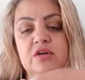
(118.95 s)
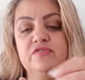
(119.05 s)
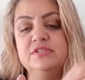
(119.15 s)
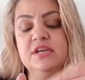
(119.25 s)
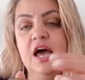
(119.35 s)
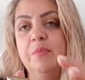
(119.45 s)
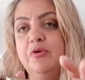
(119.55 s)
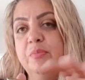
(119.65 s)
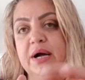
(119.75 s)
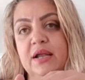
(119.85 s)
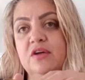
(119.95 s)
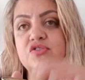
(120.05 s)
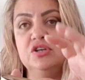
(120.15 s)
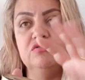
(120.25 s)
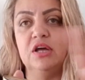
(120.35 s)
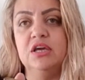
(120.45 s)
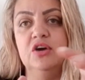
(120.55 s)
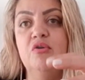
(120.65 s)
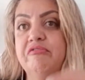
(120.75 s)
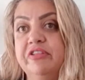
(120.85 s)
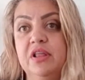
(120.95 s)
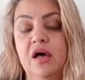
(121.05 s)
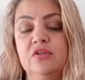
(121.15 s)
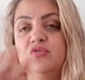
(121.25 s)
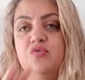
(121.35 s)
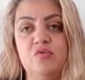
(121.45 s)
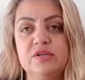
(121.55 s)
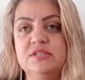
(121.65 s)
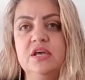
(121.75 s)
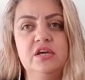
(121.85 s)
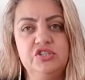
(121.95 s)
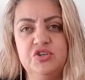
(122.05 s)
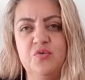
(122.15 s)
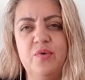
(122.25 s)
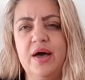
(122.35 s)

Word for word: Então você abre o bacalhauzinho tá aqui confitado com azeite, com